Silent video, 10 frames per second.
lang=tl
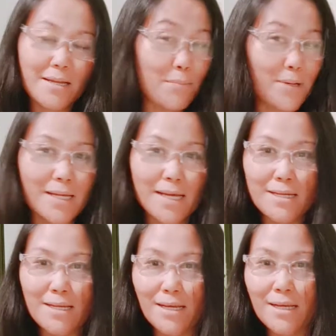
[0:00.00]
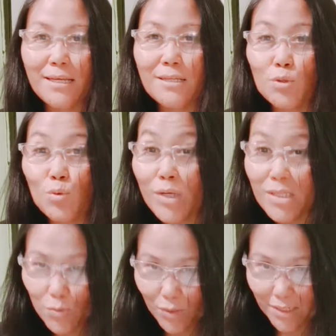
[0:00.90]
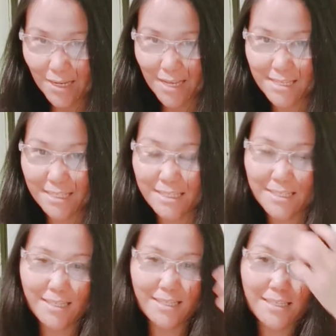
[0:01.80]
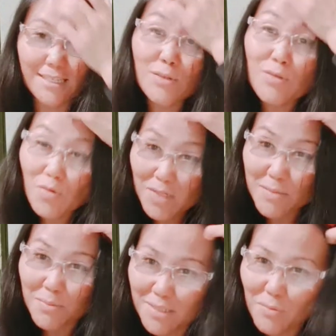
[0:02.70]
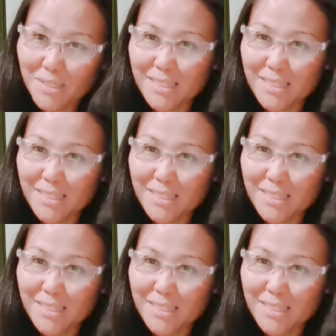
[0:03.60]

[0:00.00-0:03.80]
banana in 21 days. Ayan, ganun ako kasi pag sa YT,